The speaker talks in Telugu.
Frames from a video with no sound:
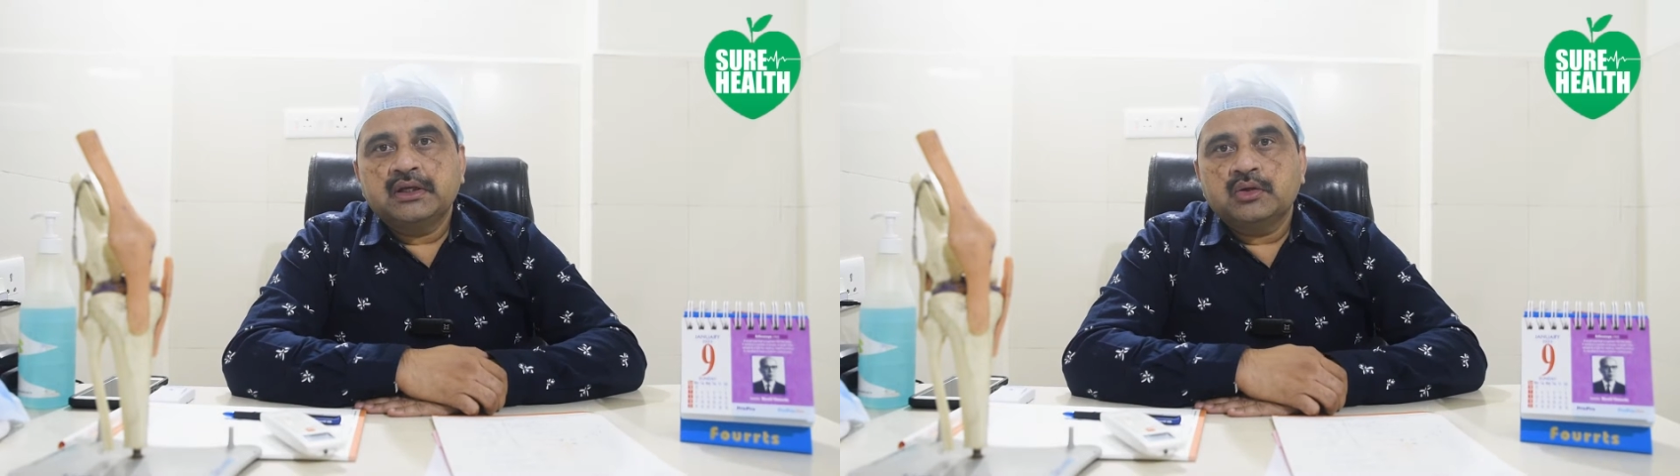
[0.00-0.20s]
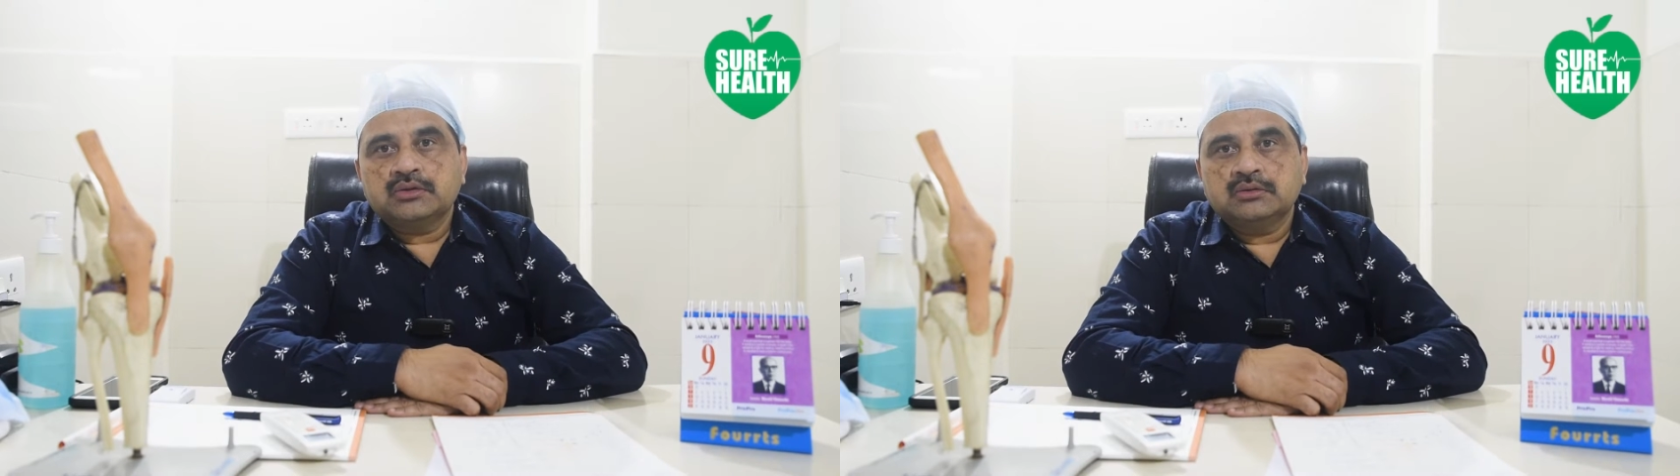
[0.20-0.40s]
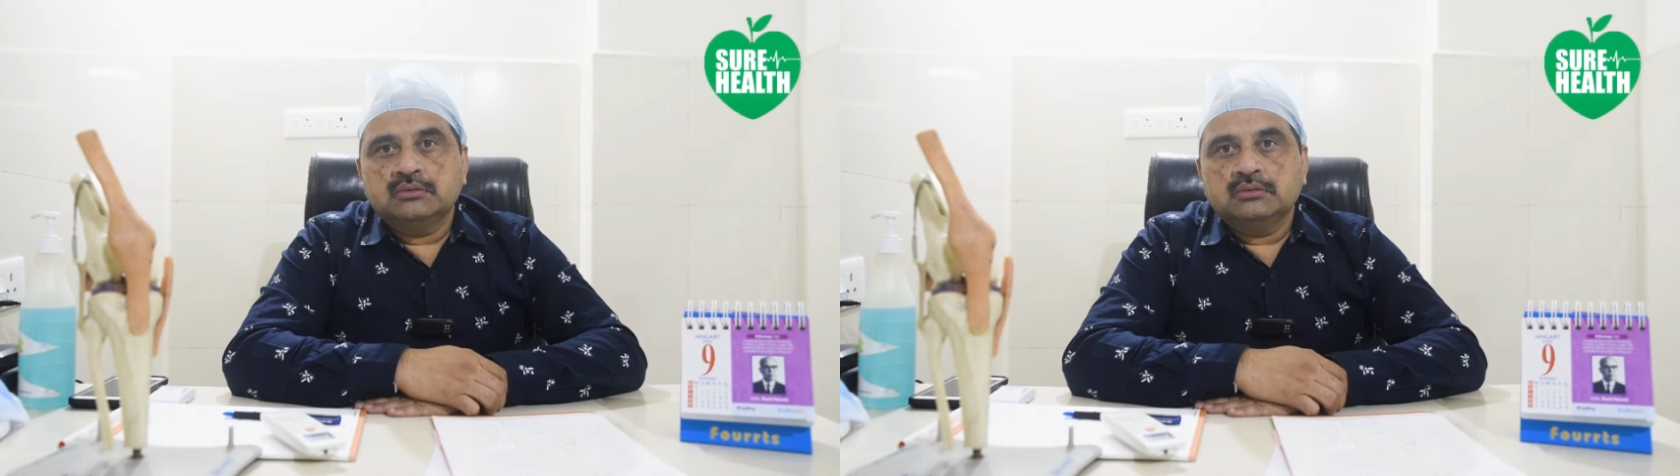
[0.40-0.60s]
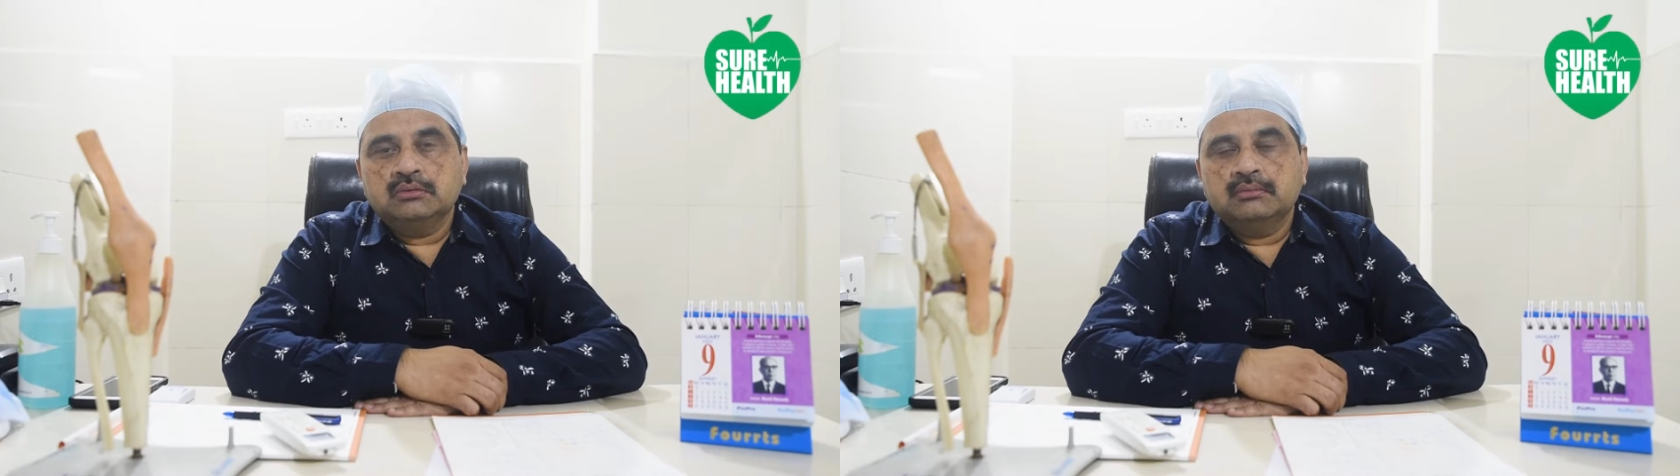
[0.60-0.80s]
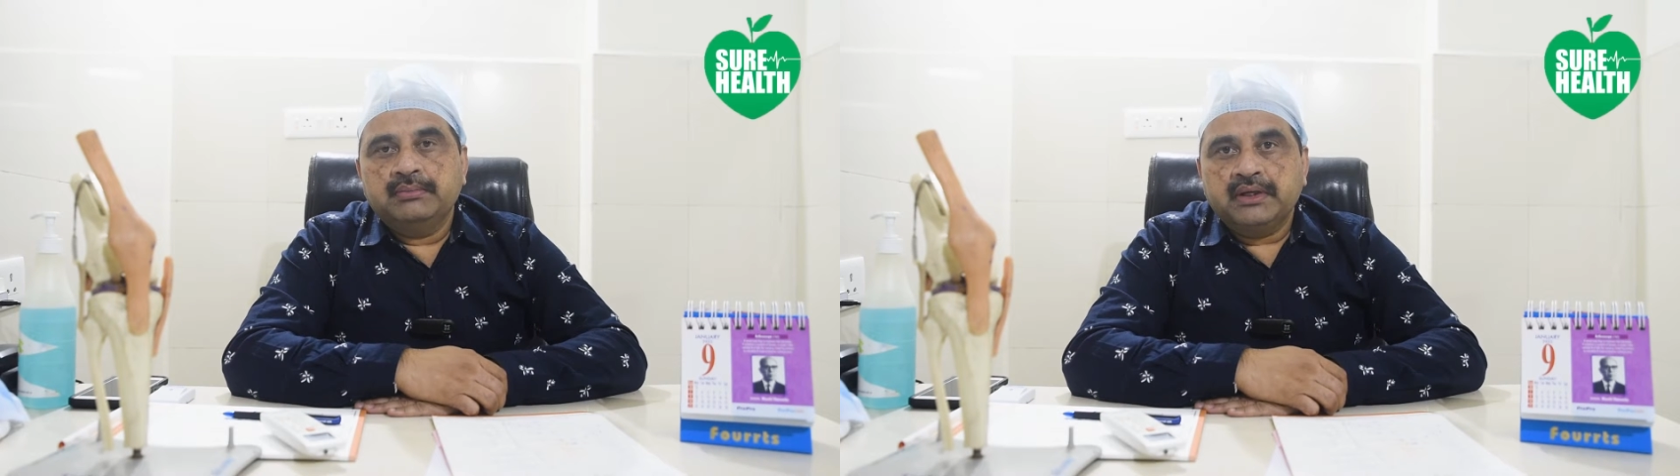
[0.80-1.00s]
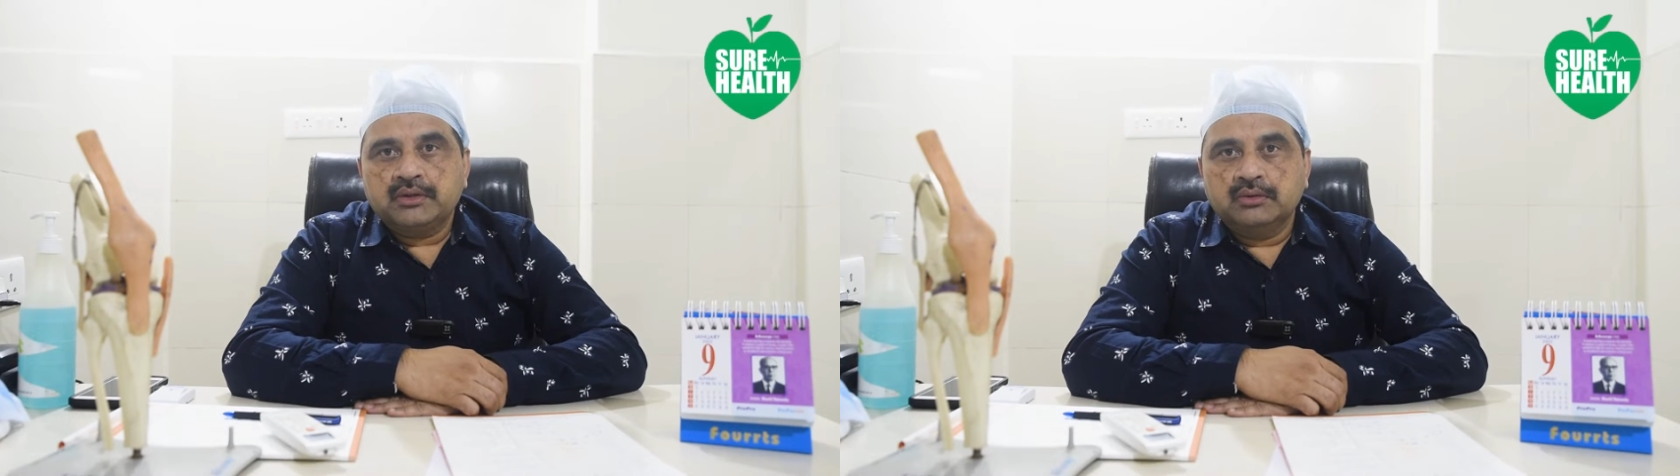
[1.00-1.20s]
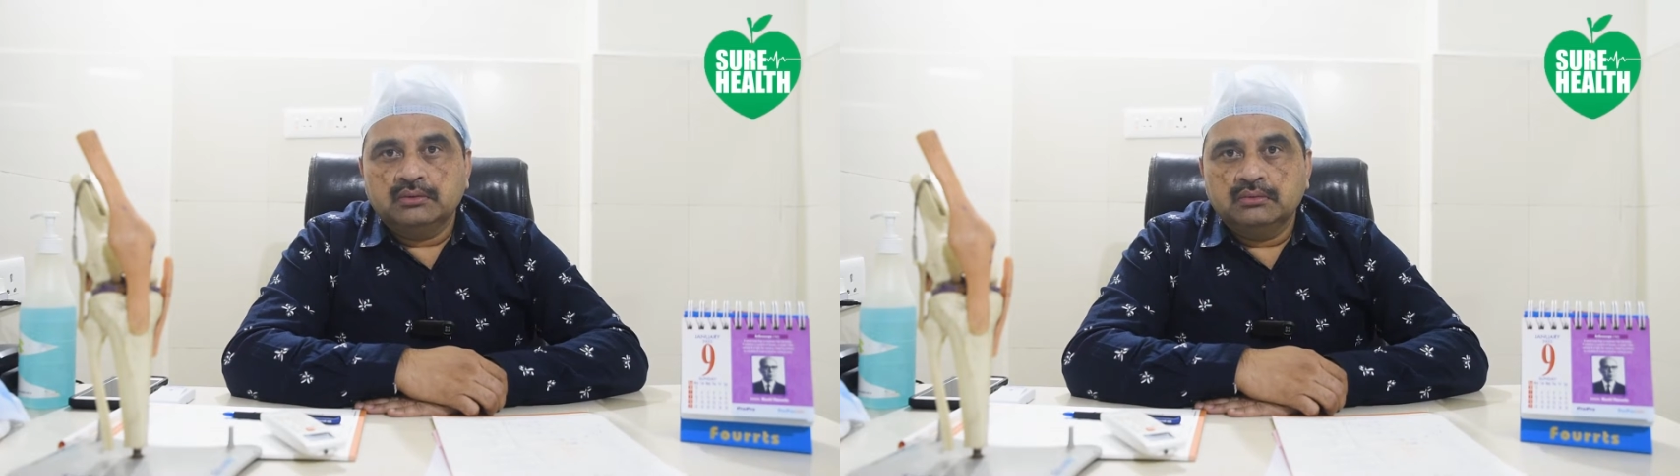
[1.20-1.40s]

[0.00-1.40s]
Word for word: ఈరోజు మీకు